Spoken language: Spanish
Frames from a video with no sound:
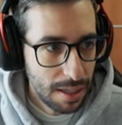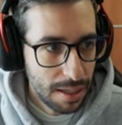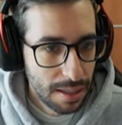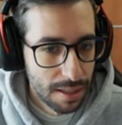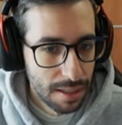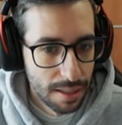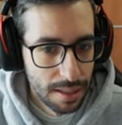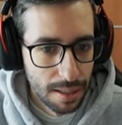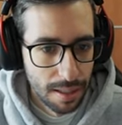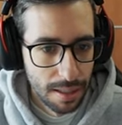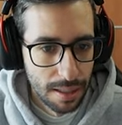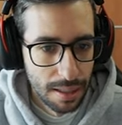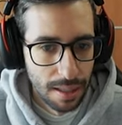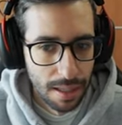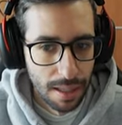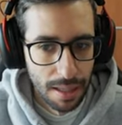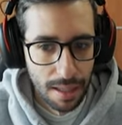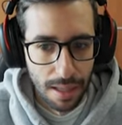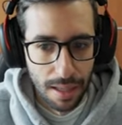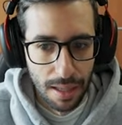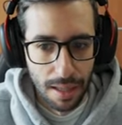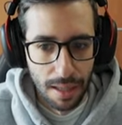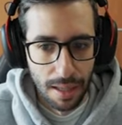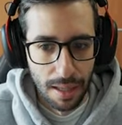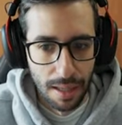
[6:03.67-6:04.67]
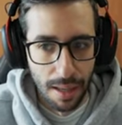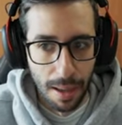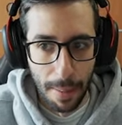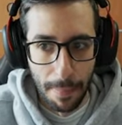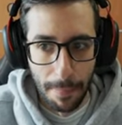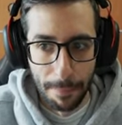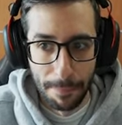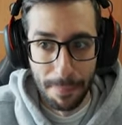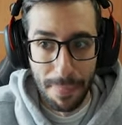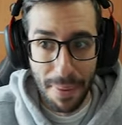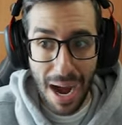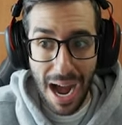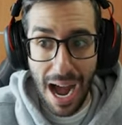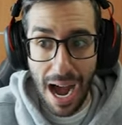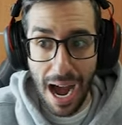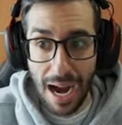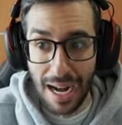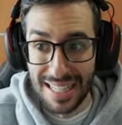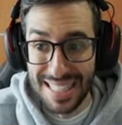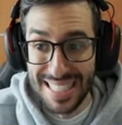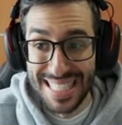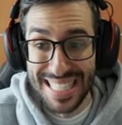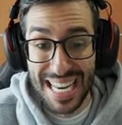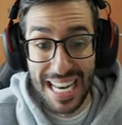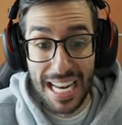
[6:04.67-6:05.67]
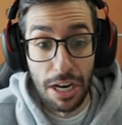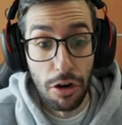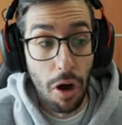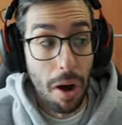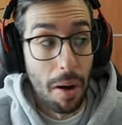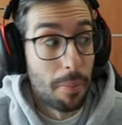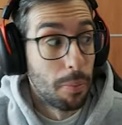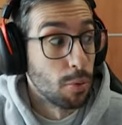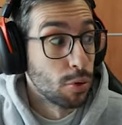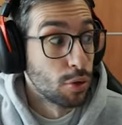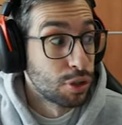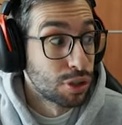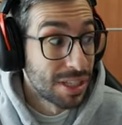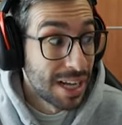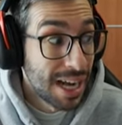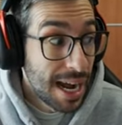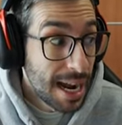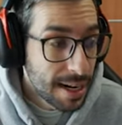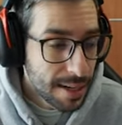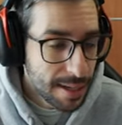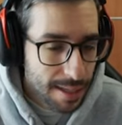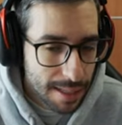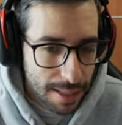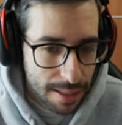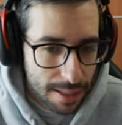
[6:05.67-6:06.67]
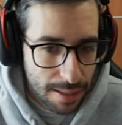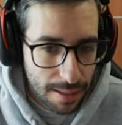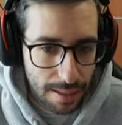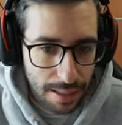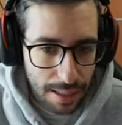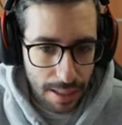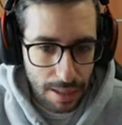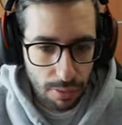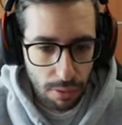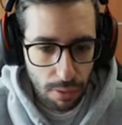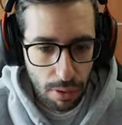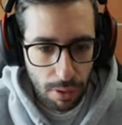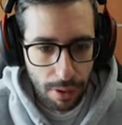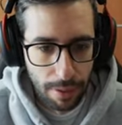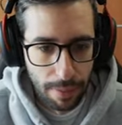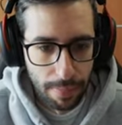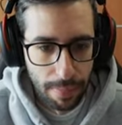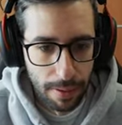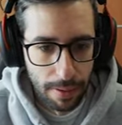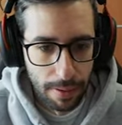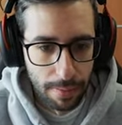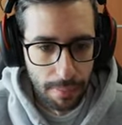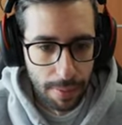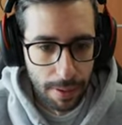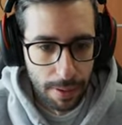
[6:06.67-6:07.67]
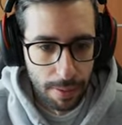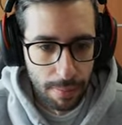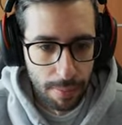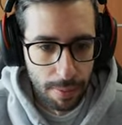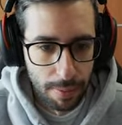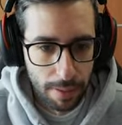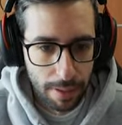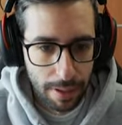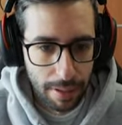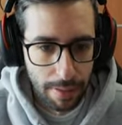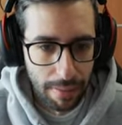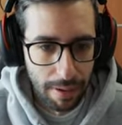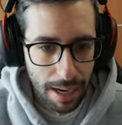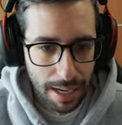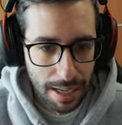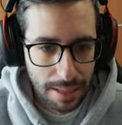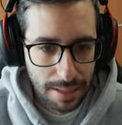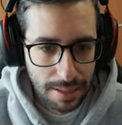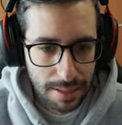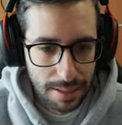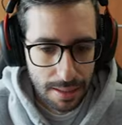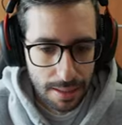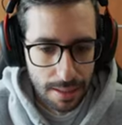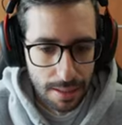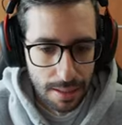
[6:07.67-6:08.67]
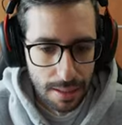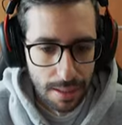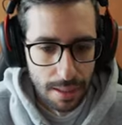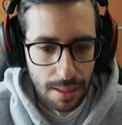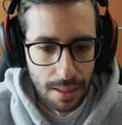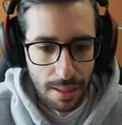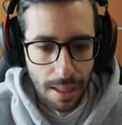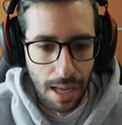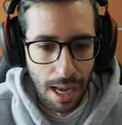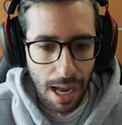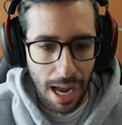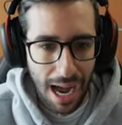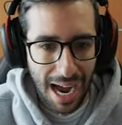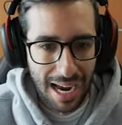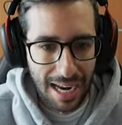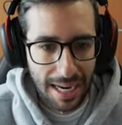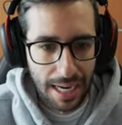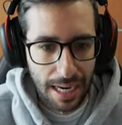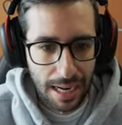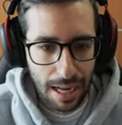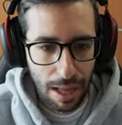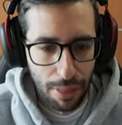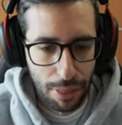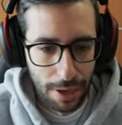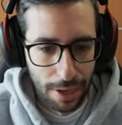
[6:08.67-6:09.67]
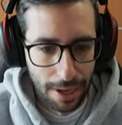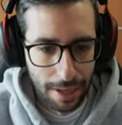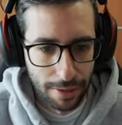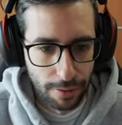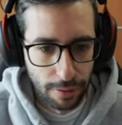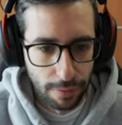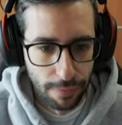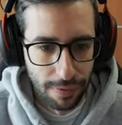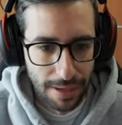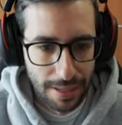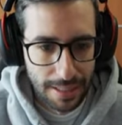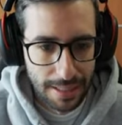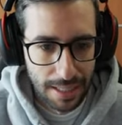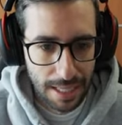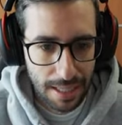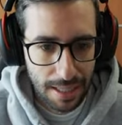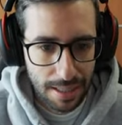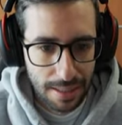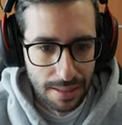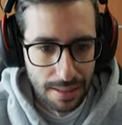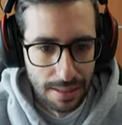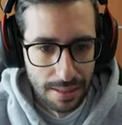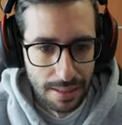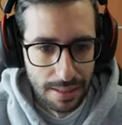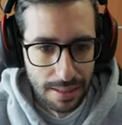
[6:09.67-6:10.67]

Oh, va Chelo a buscarle. Pero, ¿por qué vas? Hay que Aquí Cacerato falla.